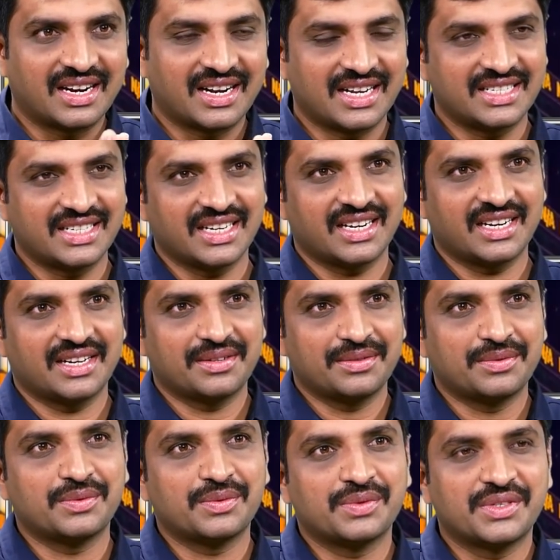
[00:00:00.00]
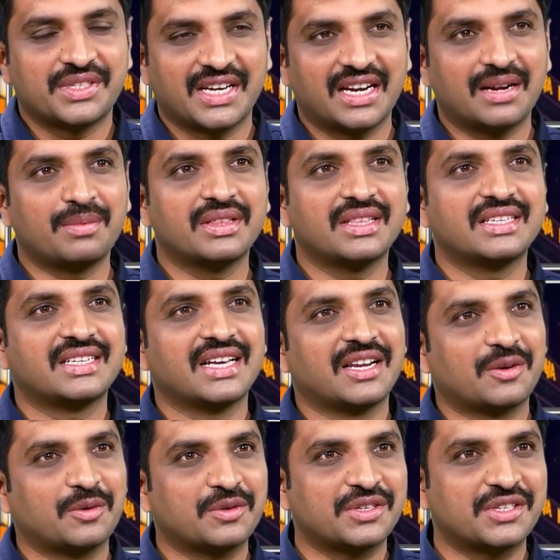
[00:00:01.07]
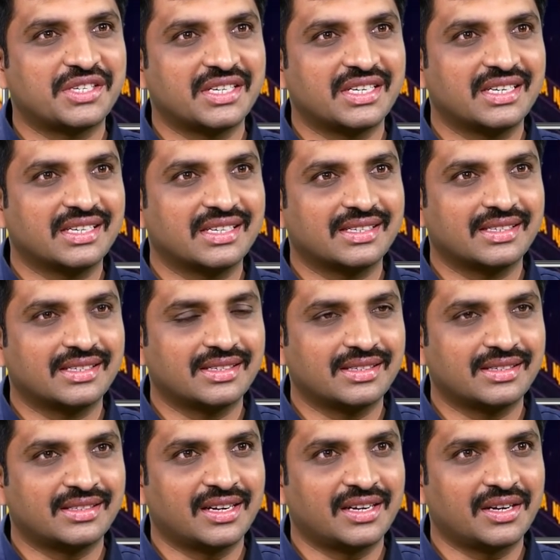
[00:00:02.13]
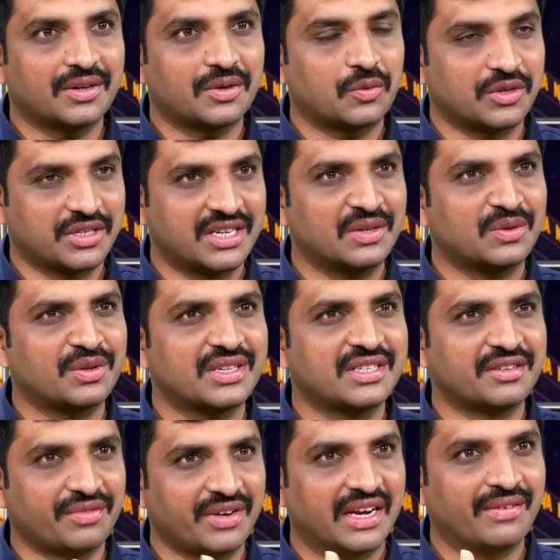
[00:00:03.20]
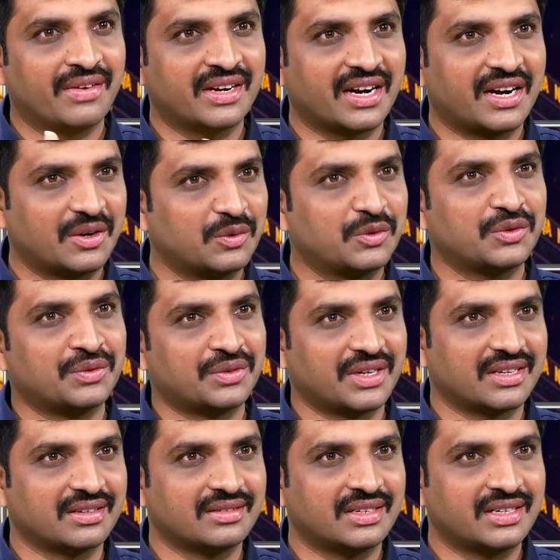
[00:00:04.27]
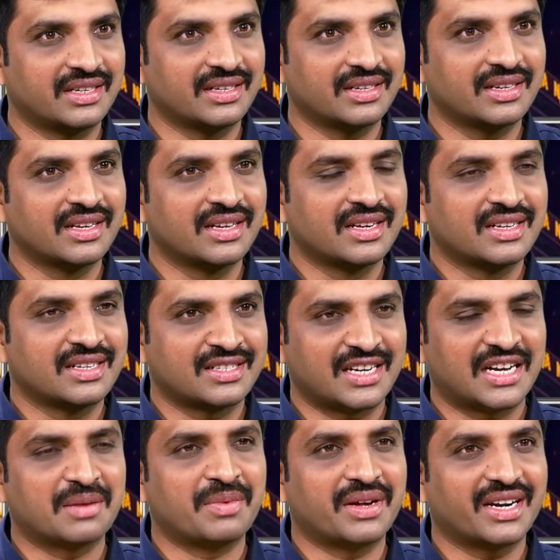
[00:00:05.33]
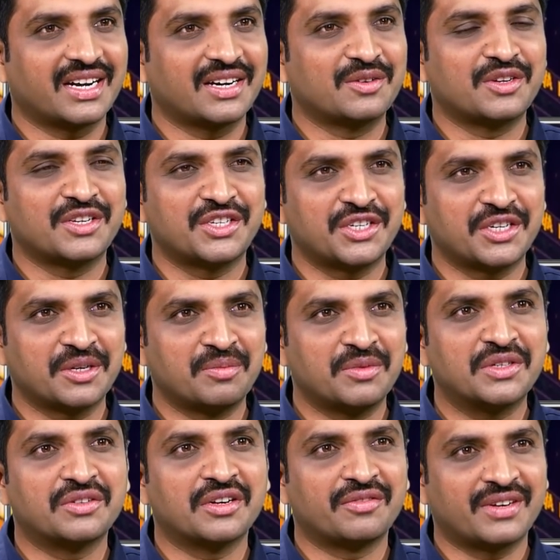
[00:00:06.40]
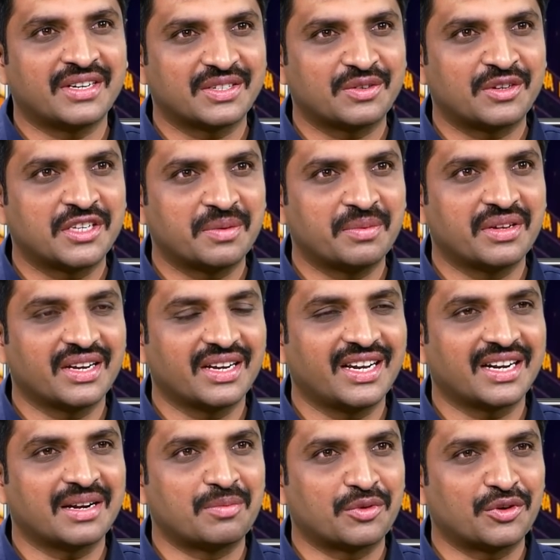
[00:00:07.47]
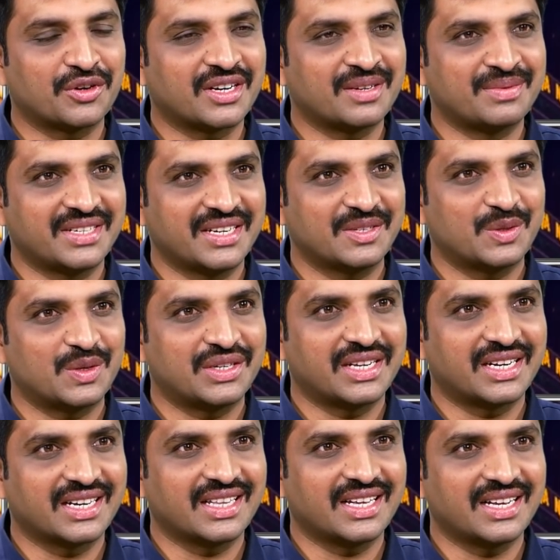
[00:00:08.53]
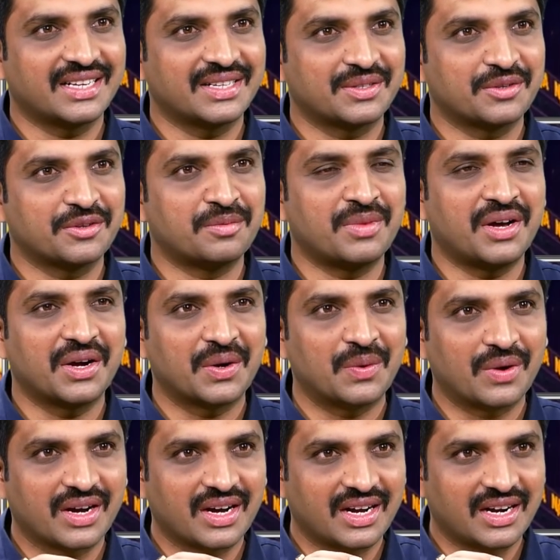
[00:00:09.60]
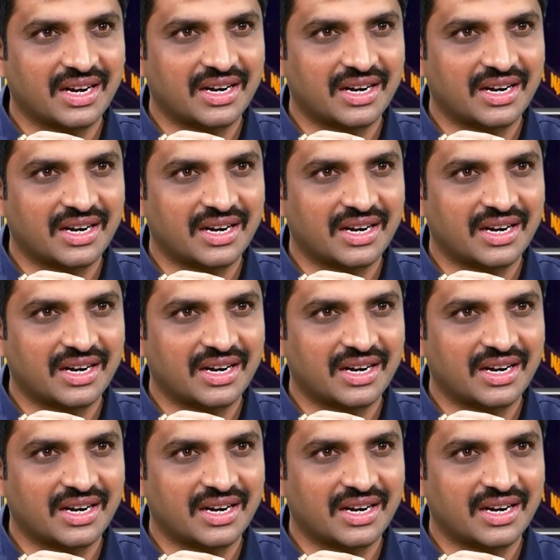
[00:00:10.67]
రాజశేఖర్ గారు చాలామంది చాలా రోజు నుంచి నన్ను ఒక క్వశ్చన్ గురించి ఫ్రీక్వెంట్గా అడుగుతూ ఉంటారు అంటే స్టాక్ మార్కెట్ గురించి మ్యూచువల్ ఫండ్స్ గురించి మీరు రెగ్యులర్గా ప్రోగ్రామ్స్ చేస్తుంటారు కదా సో మాకు ఒక